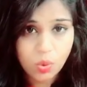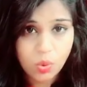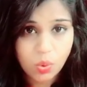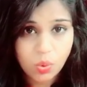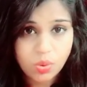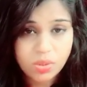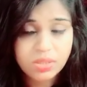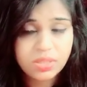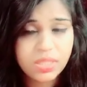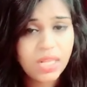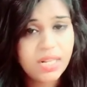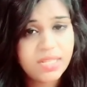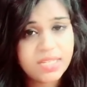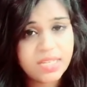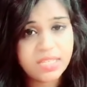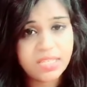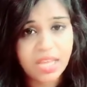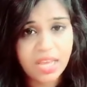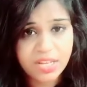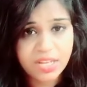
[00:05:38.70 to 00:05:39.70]
को दिल
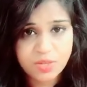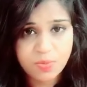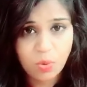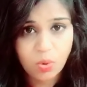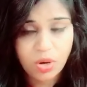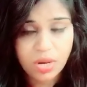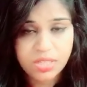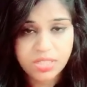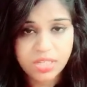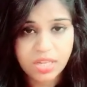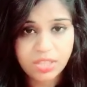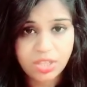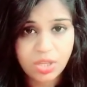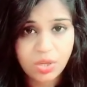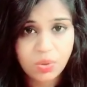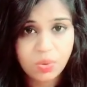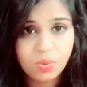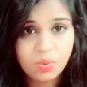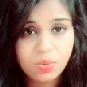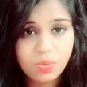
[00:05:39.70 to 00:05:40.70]
से थैंक्स बोलना चाहती
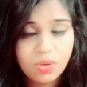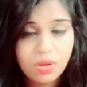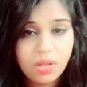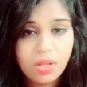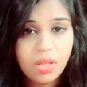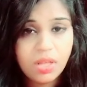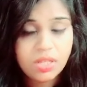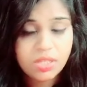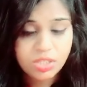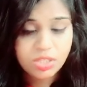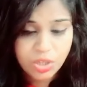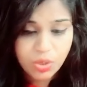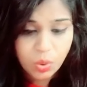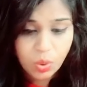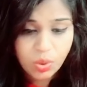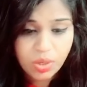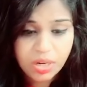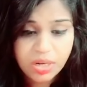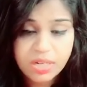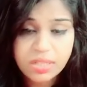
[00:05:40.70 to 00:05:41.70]
हूँ
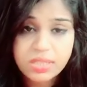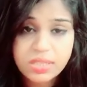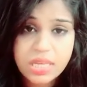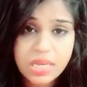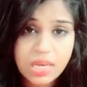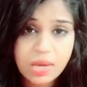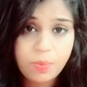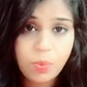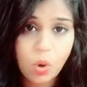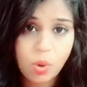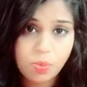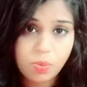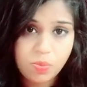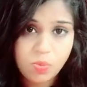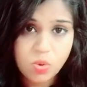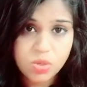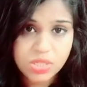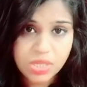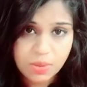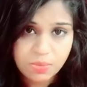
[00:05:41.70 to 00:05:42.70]
जिन्होंने रिद्धि की प्रॉब्लम
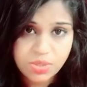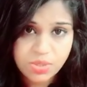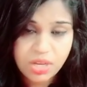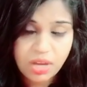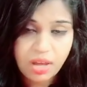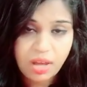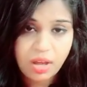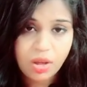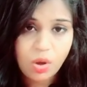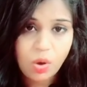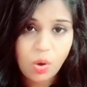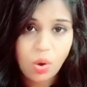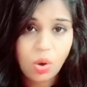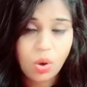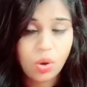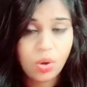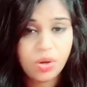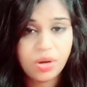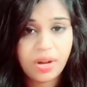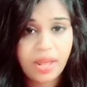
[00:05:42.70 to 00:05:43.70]
को समझा
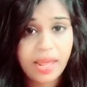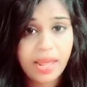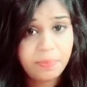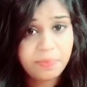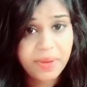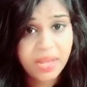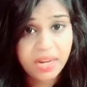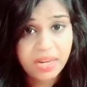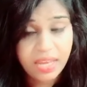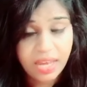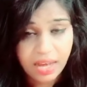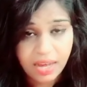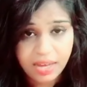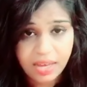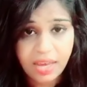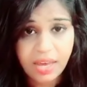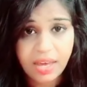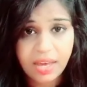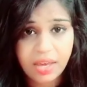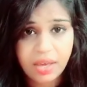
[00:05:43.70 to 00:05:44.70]
और हेल्प के लिए
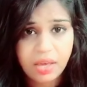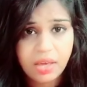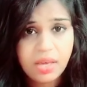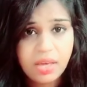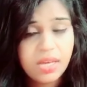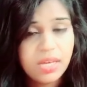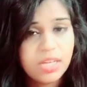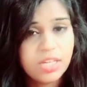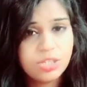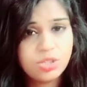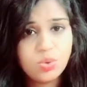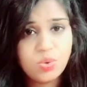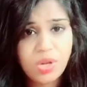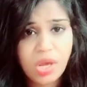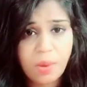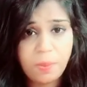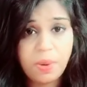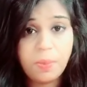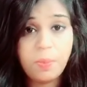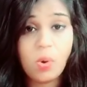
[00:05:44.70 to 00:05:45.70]
आगे आए इस
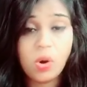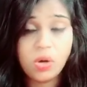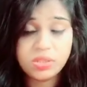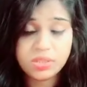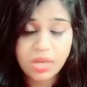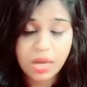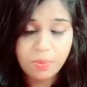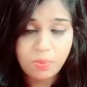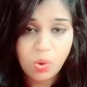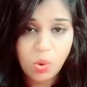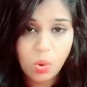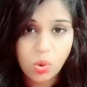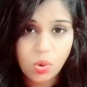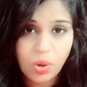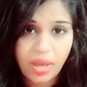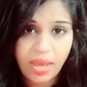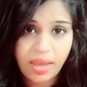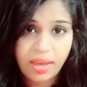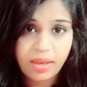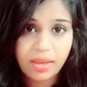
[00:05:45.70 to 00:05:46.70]
दुनिया में बहुत कम लोग
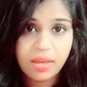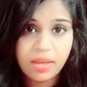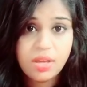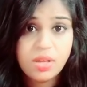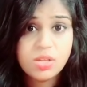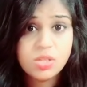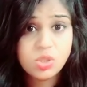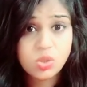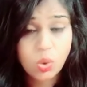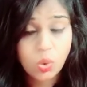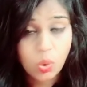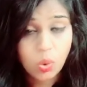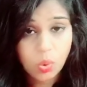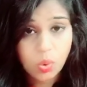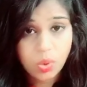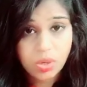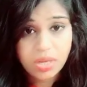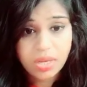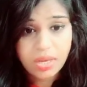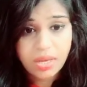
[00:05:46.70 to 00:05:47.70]
हैं जो
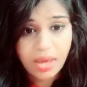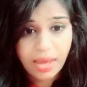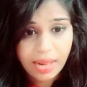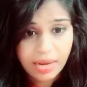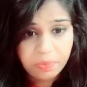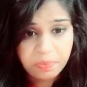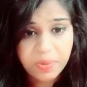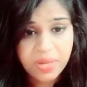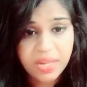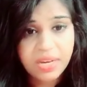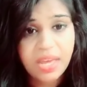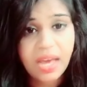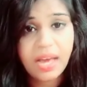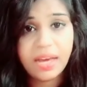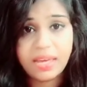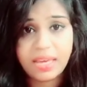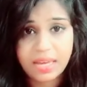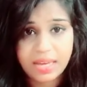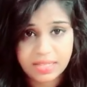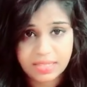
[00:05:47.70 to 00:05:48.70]
लोगों की हेल्प के लिए
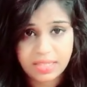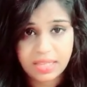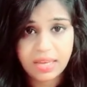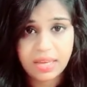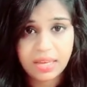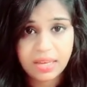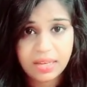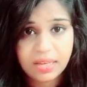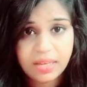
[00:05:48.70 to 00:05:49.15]
आगे आते हैं